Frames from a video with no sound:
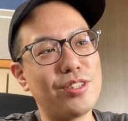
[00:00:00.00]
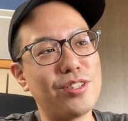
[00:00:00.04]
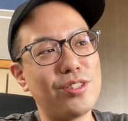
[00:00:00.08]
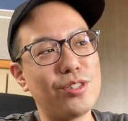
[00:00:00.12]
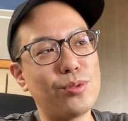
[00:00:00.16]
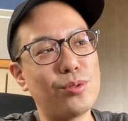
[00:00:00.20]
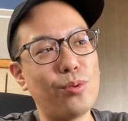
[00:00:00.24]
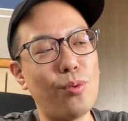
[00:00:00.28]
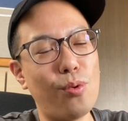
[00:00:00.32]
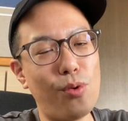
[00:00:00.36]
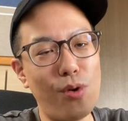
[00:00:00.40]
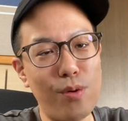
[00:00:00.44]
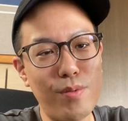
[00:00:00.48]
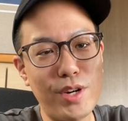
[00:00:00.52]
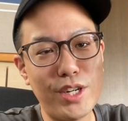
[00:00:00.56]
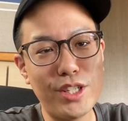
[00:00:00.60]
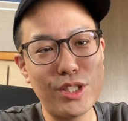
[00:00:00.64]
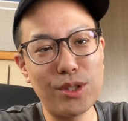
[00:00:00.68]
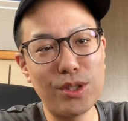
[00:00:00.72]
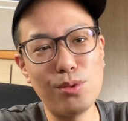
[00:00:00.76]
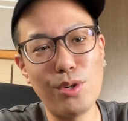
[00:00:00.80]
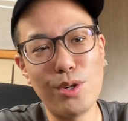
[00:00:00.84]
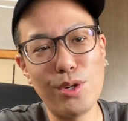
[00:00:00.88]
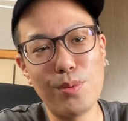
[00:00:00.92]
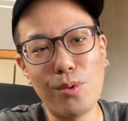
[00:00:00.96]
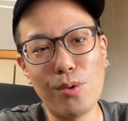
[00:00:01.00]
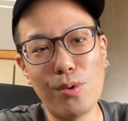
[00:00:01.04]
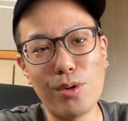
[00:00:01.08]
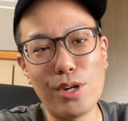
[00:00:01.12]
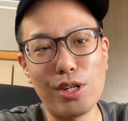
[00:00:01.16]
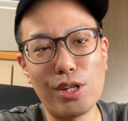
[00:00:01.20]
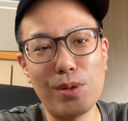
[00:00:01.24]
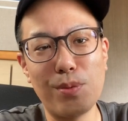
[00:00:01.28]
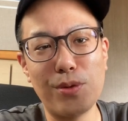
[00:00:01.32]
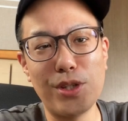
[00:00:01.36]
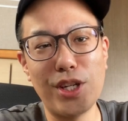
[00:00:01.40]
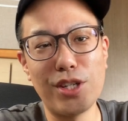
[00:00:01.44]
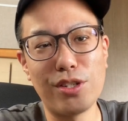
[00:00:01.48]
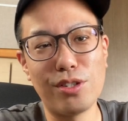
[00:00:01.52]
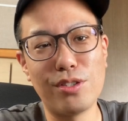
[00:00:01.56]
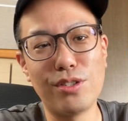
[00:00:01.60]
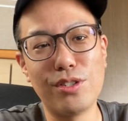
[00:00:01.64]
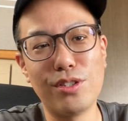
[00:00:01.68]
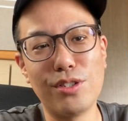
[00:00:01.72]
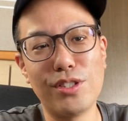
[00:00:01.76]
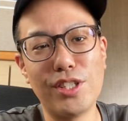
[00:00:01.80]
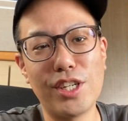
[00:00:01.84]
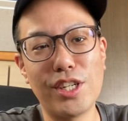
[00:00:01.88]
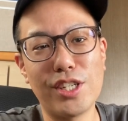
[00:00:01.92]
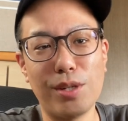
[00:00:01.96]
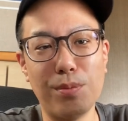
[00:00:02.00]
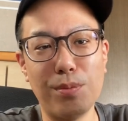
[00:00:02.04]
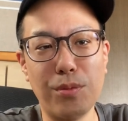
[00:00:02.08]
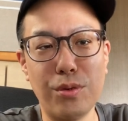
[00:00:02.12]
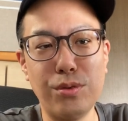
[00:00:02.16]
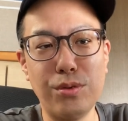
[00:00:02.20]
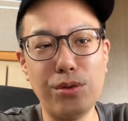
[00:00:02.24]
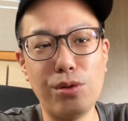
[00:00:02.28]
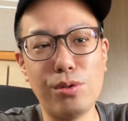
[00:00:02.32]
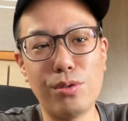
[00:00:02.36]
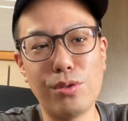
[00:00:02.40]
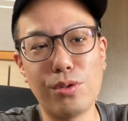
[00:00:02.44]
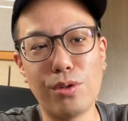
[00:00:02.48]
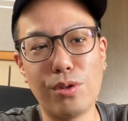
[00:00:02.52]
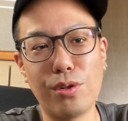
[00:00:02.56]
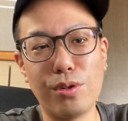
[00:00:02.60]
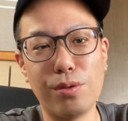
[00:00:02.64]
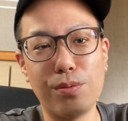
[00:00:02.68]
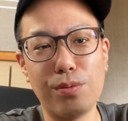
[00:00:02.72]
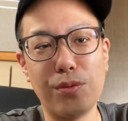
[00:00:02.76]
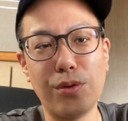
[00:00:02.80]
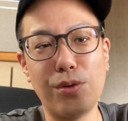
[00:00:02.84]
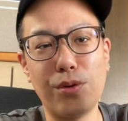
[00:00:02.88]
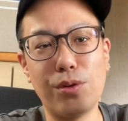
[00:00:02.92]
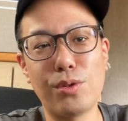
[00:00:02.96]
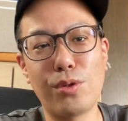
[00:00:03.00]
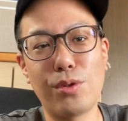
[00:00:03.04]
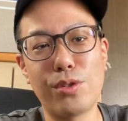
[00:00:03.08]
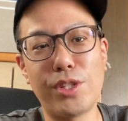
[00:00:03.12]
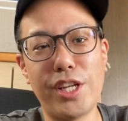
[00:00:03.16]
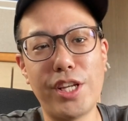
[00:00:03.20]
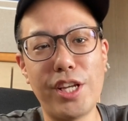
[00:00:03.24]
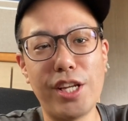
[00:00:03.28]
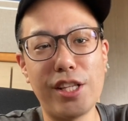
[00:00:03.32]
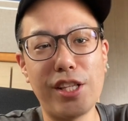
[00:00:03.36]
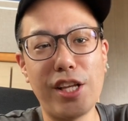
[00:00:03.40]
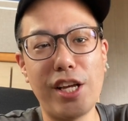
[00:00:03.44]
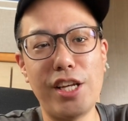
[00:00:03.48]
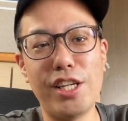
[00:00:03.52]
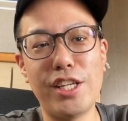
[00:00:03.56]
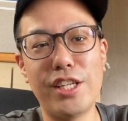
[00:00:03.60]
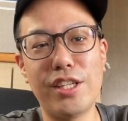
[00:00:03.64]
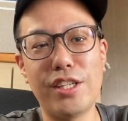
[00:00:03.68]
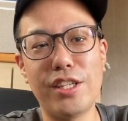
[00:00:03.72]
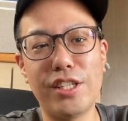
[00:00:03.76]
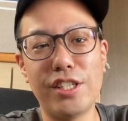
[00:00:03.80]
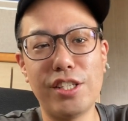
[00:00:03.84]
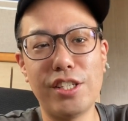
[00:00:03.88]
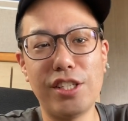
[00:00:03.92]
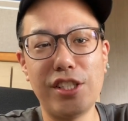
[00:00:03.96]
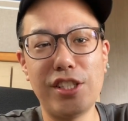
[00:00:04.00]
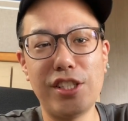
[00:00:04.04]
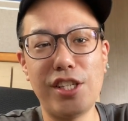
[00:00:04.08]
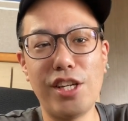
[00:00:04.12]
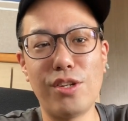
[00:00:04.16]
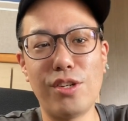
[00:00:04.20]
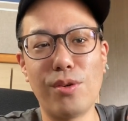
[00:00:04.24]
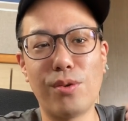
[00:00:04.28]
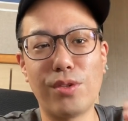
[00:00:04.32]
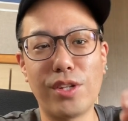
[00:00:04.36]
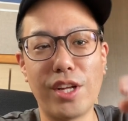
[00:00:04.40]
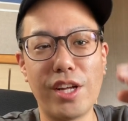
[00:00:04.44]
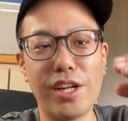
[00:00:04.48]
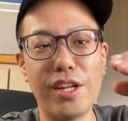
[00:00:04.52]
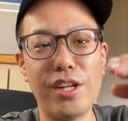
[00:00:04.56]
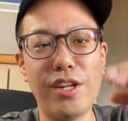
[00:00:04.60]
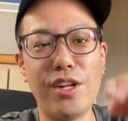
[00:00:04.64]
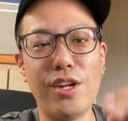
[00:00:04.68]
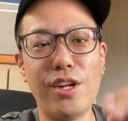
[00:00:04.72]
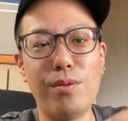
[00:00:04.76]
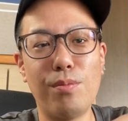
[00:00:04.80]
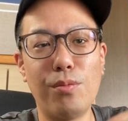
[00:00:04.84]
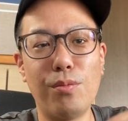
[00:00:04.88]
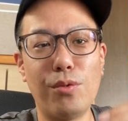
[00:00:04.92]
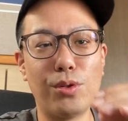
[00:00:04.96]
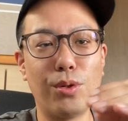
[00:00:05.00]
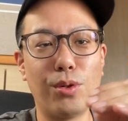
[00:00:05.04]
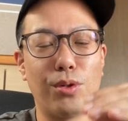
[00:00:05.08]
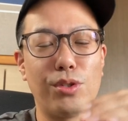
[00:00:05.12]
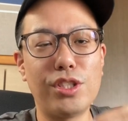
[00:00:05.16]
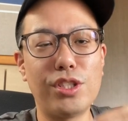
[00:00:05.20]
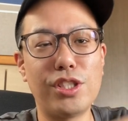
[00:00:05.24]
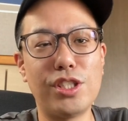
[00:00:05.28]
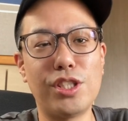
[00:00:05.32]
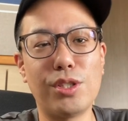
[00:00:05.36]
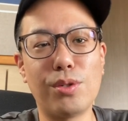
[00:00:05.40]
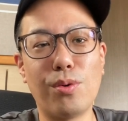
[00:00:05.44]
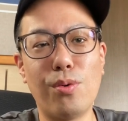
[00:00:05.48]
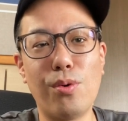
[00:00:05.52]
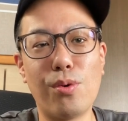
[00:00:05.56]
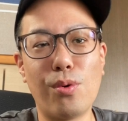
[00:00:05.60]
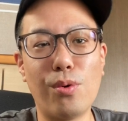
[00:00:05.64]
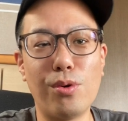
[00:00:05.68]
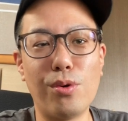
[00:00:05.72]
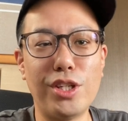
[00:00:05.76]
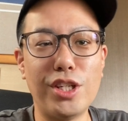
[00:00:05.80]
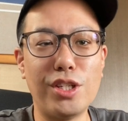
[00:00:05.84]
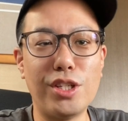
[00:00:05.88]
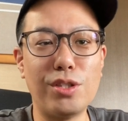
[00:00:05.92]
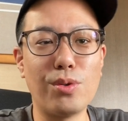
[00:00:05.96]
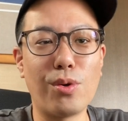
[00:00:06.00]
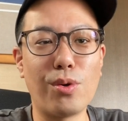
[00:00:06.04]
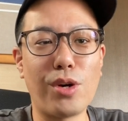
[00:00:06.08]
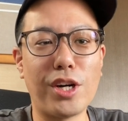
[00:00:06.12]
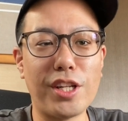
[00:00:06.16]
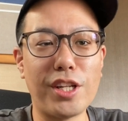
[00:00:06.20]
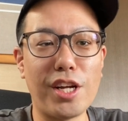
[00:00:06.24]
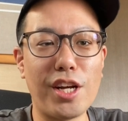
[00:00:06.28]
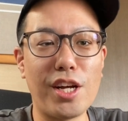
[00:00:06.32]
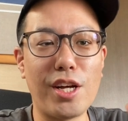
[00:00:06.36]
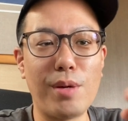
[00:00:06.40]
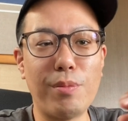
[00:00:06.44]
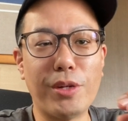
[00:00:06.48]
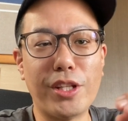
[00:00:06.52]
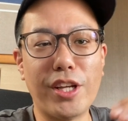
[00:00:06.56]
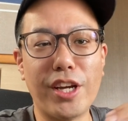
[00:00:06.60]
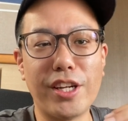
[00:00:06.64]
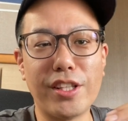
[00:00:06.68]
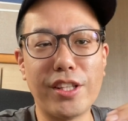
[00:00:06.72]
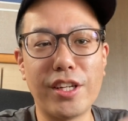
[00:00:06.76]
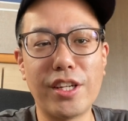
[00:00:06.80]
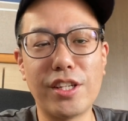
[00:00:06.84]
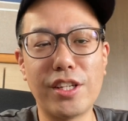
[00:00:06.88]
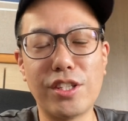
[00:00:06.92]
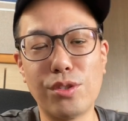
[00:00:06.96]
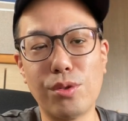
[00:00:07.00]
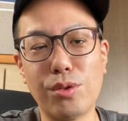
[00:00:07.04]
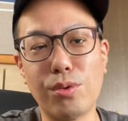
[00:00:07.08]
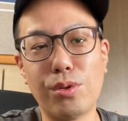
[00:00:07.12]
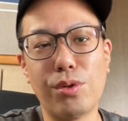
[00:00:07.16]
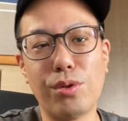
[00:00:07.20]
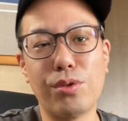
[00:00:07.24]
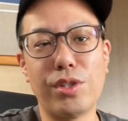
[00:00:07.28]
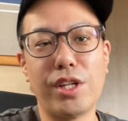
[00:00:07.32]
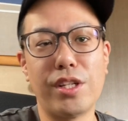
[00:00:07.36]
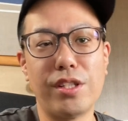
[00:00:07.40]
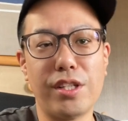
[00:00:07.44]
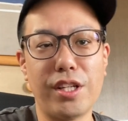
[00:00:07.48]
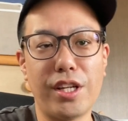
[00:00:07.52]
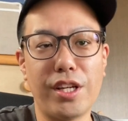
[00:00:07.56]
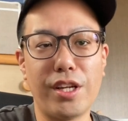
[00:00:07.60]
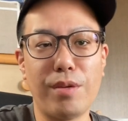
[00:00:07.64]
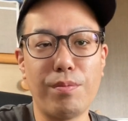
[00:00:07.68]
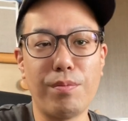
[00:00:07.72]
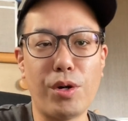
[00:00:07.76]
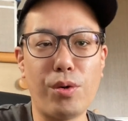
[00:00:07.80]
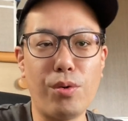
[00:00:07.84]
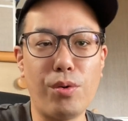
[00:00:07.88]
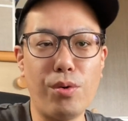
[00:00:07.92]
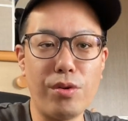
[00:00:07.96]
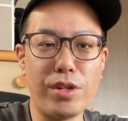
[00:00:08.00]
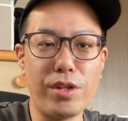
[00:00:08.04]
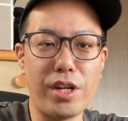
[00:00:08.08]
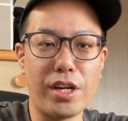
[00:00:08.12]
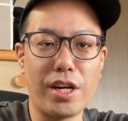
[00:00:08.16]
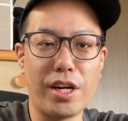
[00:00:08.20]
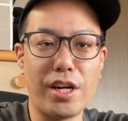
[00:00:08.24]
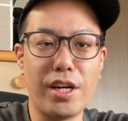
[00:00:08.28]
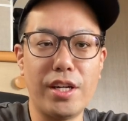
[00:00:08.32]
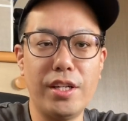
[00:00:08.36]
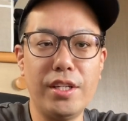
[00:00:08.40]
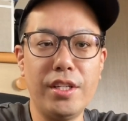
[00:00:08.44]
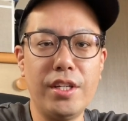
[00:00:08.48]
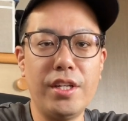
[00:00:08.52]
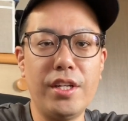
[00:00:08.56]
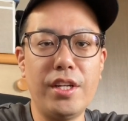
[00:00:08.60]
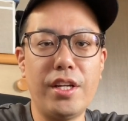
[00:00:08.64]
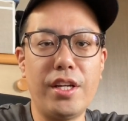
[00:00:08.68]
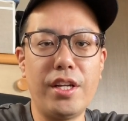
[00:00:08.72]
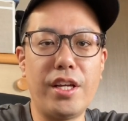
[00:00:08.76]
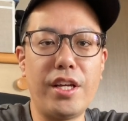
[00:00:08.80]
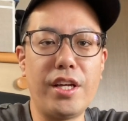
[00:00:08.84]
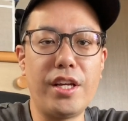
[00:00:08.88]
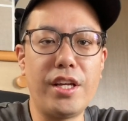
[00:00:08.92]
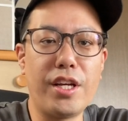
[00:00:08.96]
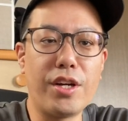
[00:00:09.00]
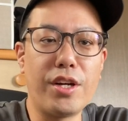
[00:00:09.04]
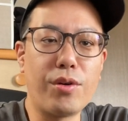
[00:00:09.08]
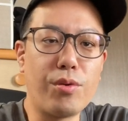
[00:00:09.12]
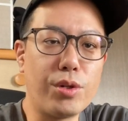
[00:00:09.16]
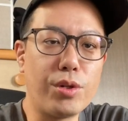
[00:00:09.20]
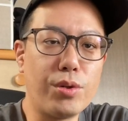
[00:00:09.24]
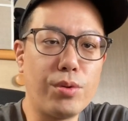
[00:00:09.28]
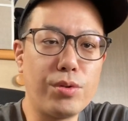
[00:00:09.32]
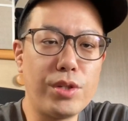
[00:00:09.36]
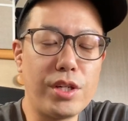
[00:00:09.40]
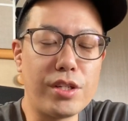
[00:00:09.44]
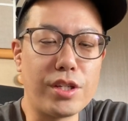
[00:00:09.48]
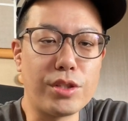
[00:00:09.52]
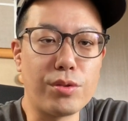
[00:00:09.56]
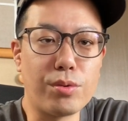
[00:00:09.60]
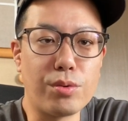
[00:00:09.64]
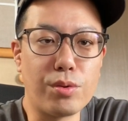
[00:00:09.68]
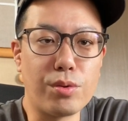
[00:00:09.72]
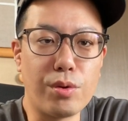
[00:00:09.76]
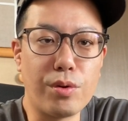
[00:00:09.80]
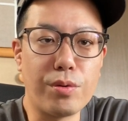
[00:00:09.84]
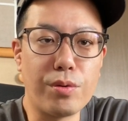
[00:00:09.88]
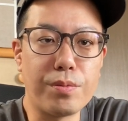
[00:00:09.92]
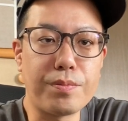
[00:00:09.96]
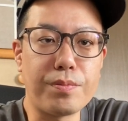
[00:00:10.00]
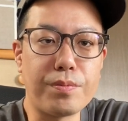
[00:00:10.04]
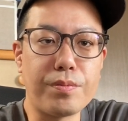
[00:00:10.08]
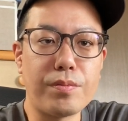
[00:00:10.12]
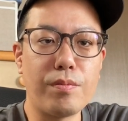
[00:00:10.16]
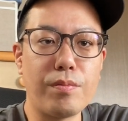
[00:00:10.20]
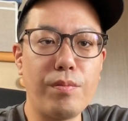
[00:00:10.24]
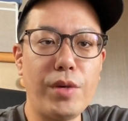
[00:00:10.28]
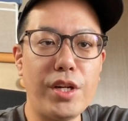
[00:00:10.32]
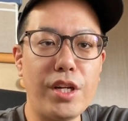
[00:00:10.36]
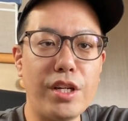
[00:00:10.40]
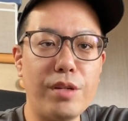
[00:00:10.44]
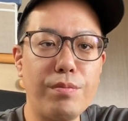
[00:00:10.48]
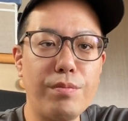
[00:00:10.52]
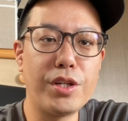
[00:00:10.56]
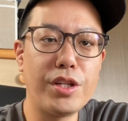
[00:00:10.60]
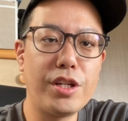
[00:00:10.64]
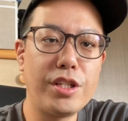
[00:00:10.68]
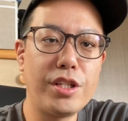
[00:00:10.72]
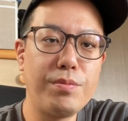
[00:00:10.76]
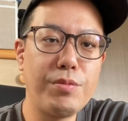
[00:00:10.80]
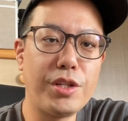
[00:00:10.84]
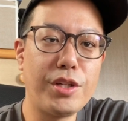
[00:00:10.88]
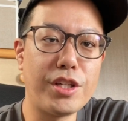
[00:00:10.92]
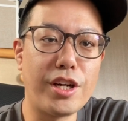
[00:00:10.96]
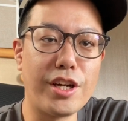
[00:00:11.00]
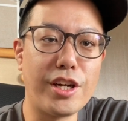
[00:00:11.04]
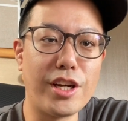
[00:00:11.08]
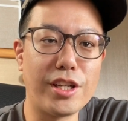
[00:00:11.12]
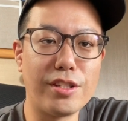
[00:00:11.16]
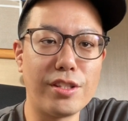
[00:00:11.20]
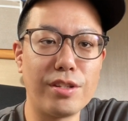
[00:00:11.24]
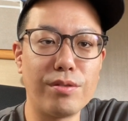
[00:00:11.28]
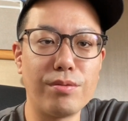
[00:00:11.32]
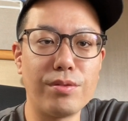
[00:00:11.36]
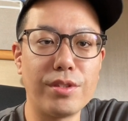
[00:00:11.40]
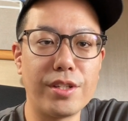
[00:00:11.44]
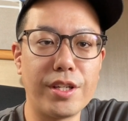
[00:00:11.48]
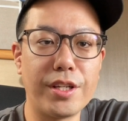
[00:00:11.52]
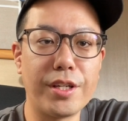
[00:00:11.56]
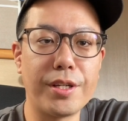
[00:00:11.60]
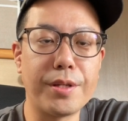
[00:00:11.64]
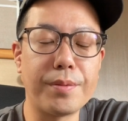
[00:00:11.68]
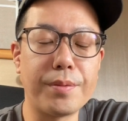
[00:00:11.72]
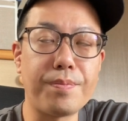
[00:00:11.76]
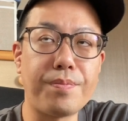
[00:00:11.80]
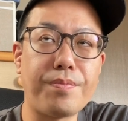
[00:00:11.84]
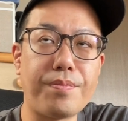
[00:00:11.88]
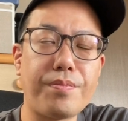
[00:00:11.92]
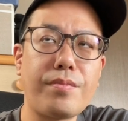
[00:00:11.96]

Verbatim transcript: そこまですごい暴落もなく、なんかもううろうろ、もうほんと停滞してるような、もうどっちに方向に行くのかな、みたいな状況なんで、まあコロナが、えー、これどうなるかちょっと、まだだにまだ流行ってるんで、